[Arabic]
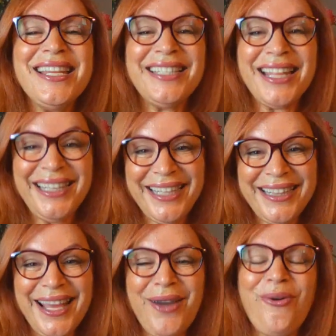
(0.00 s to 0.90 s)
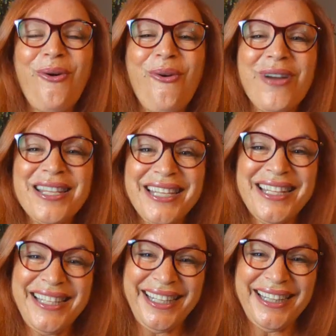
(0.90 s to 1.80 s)
شديدة
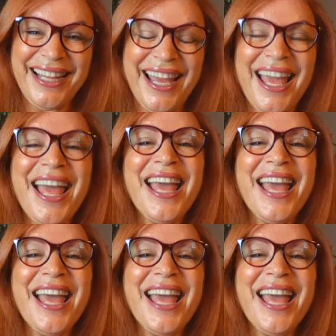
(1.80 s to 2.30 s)
وجديدة